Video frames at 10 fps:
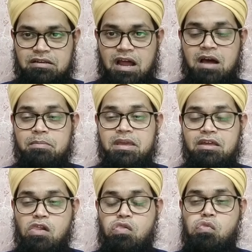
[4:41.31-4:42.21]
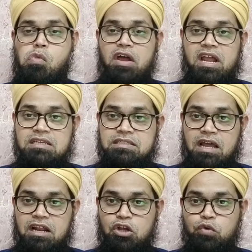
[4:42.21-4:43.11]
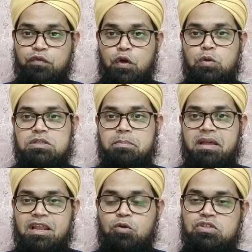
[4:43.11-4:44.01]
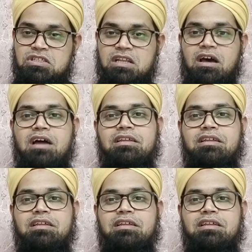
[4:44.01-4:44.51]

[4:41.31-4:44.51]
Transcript: राह में राजदाराना गुफ्तु से पहले कुछ सदक़ा